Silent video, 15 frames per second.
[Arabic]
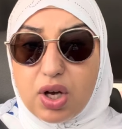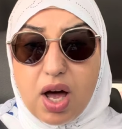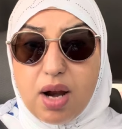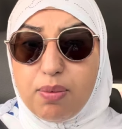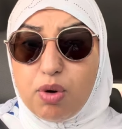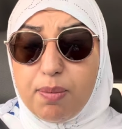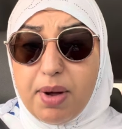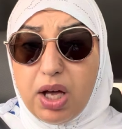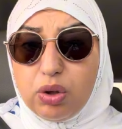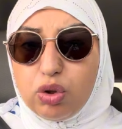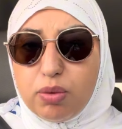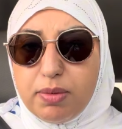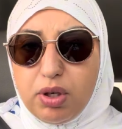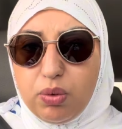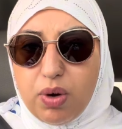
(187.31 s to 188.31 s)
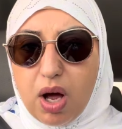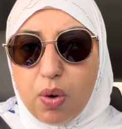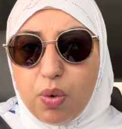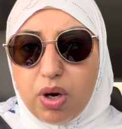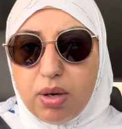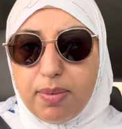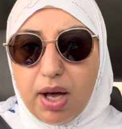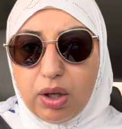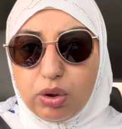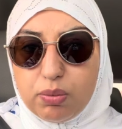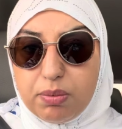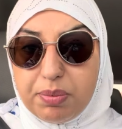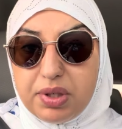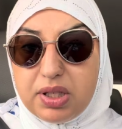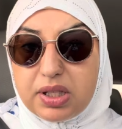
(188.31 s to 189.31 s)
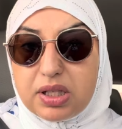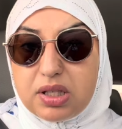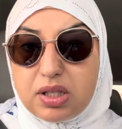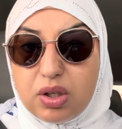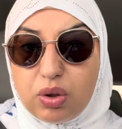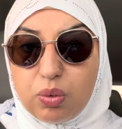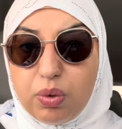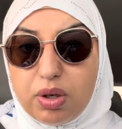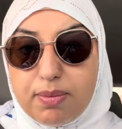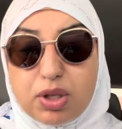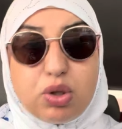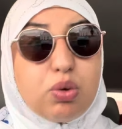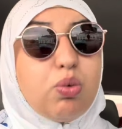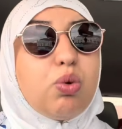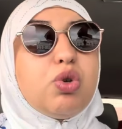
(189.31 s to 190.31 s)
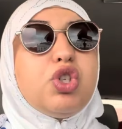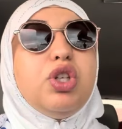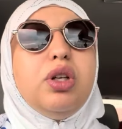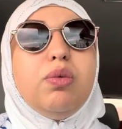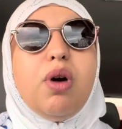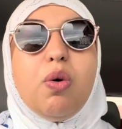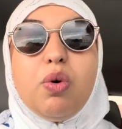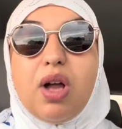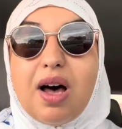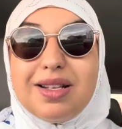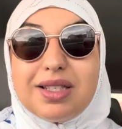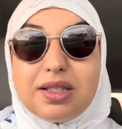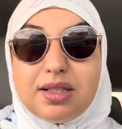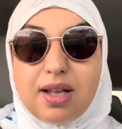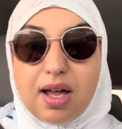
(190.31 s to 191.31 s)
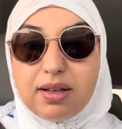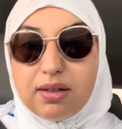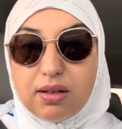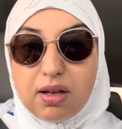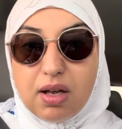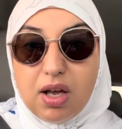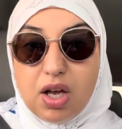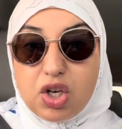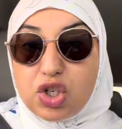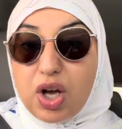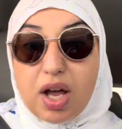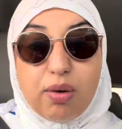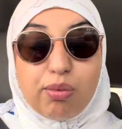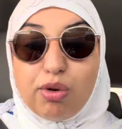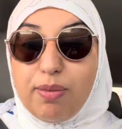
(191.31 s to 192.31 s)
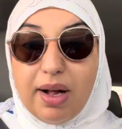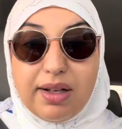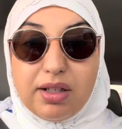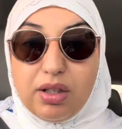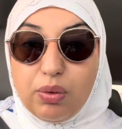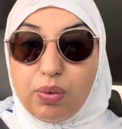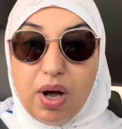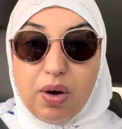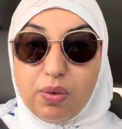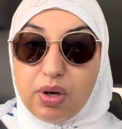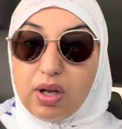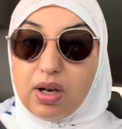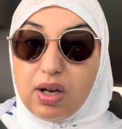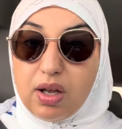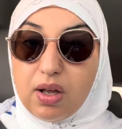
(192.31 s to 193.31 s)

قربكم بعدهم العواول بعدهم بنيتات ستيتوين ما تصوروش العواول اصلا قربكم عند العواول